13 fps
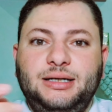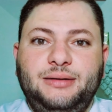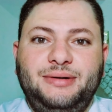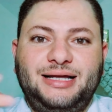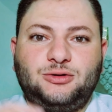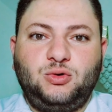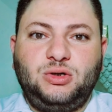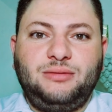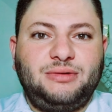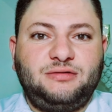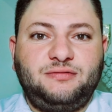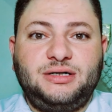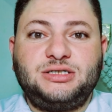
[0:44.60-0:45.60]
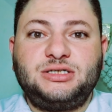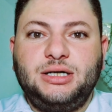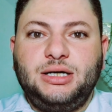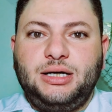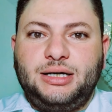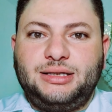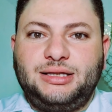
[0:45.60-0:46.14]
الميلاتونين ما
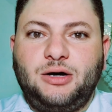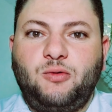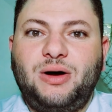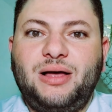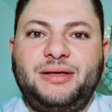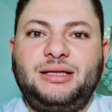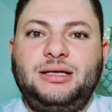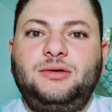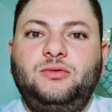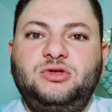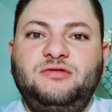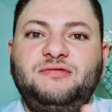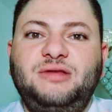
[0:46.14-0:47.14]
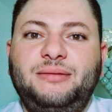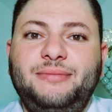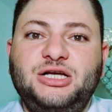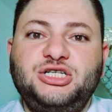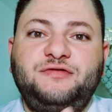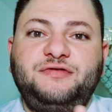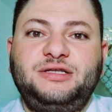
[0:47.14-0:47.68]
الدوامه دي وتفضل
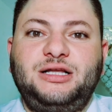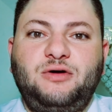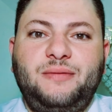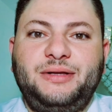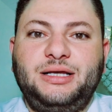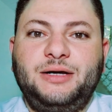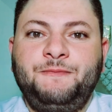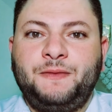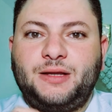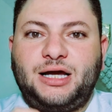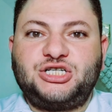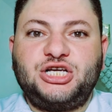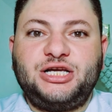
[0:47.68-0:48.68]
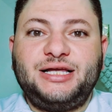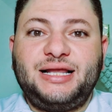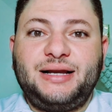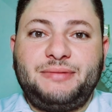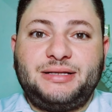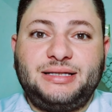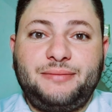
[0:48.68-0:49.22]
ماشي في الدوامه دي عشان كده
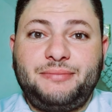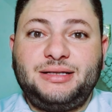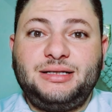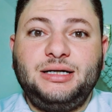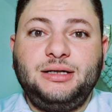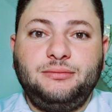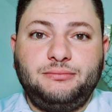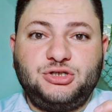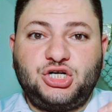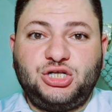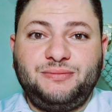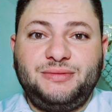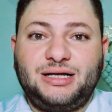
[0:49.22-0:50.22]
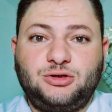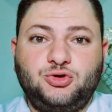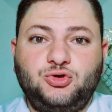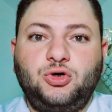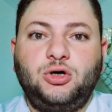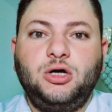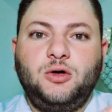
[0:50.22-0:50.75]
لما تنام بدري مش هتبدا
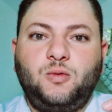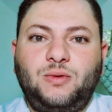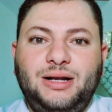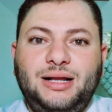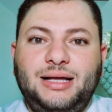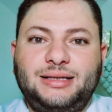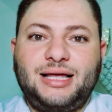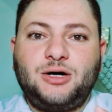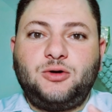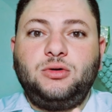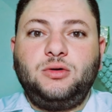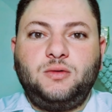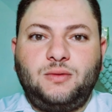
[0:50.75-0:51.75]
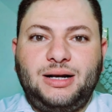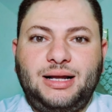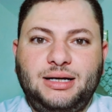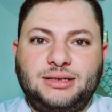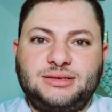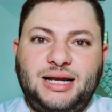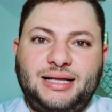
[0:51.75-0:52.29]
تجوع ولا هتاكل ولا
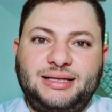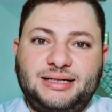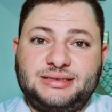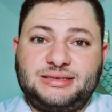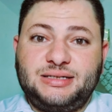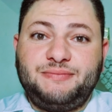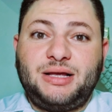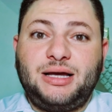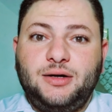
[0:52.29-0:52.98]
هيحصل عندك السمنه